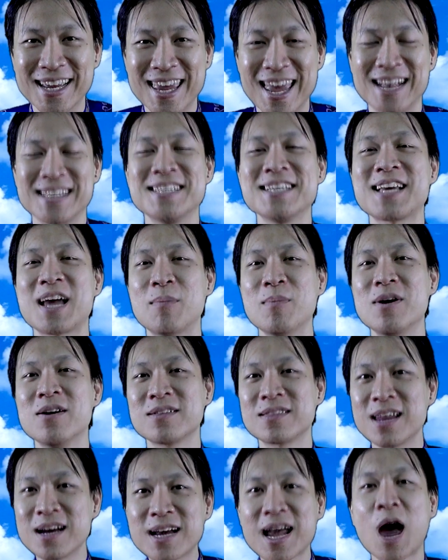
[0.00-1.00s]
dạ xin cảm
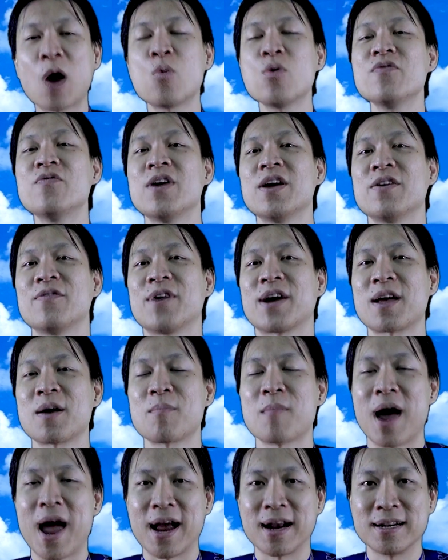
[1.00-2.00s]
ơn tất cả quý vị và
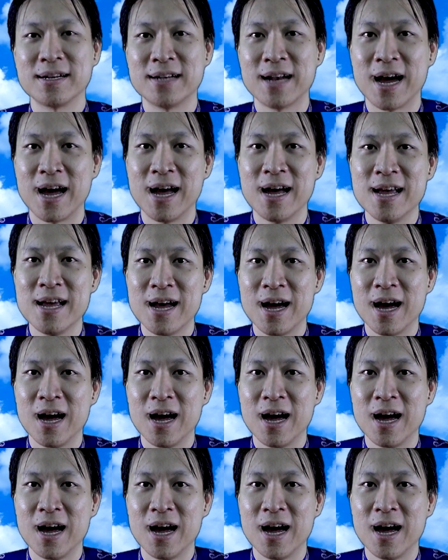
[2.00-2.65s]
các bạn à,